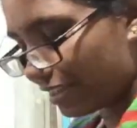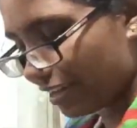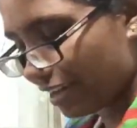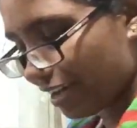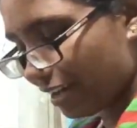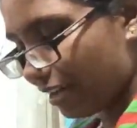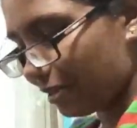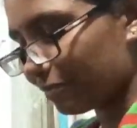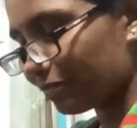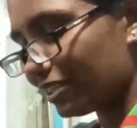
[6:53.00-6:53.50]
ఏవి
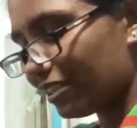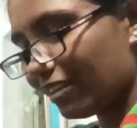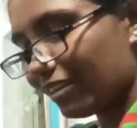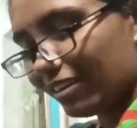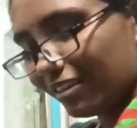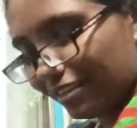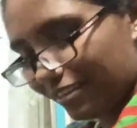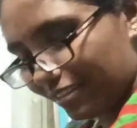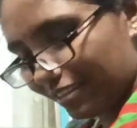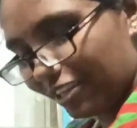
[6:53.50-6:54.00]
నేను
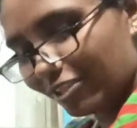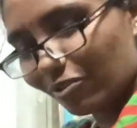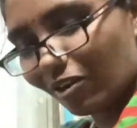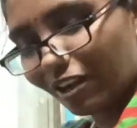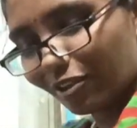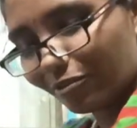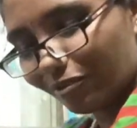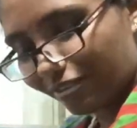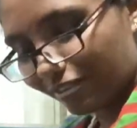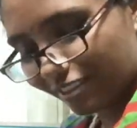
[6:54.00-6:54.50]
బ్యాగ్లో
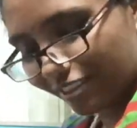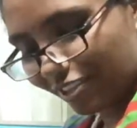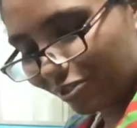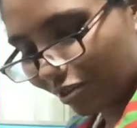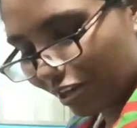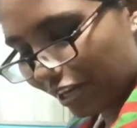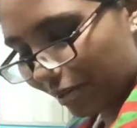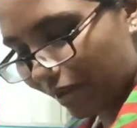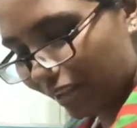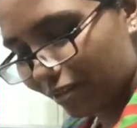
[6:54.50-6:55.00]
అయితే
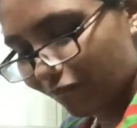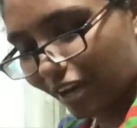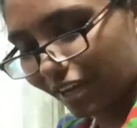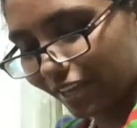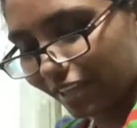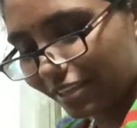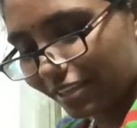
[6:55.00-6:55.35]
పెట్టుకోను అనమాట